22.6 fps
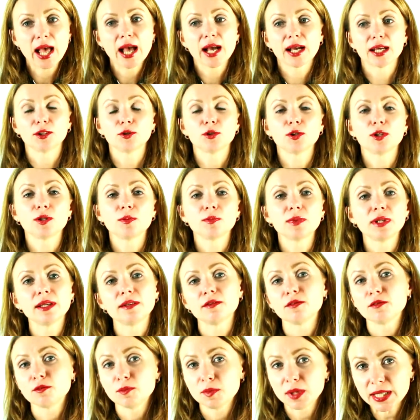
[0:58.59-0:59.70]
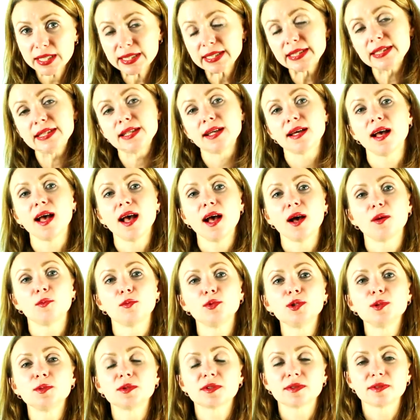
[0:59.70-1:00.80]
которые мы вместе
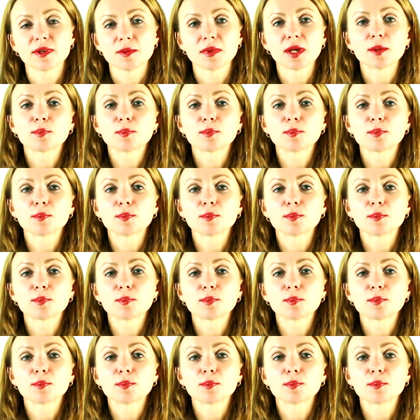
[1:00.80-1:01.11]
будем с вами